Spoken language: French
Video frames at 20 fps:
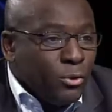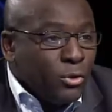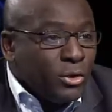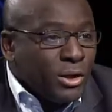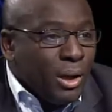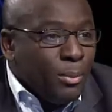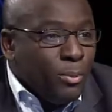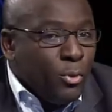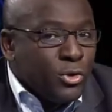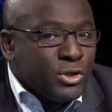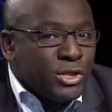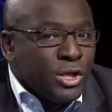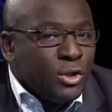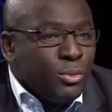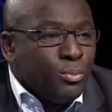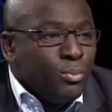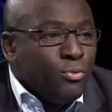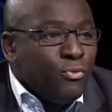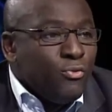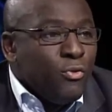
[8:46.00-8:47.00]
Notre rapport, c'est de
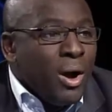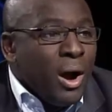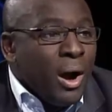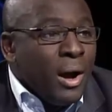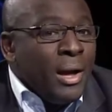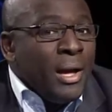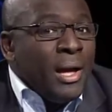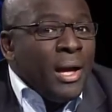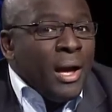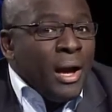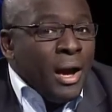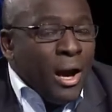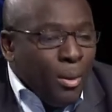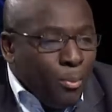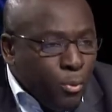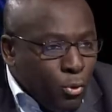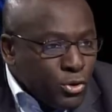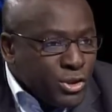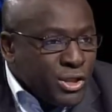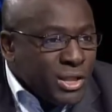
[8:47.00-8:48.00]
pouvoir
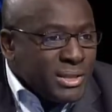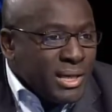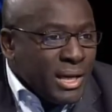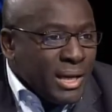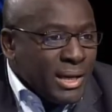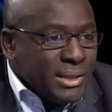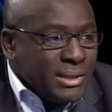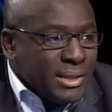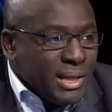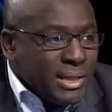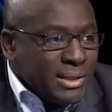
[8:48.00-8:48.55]
approcher ces,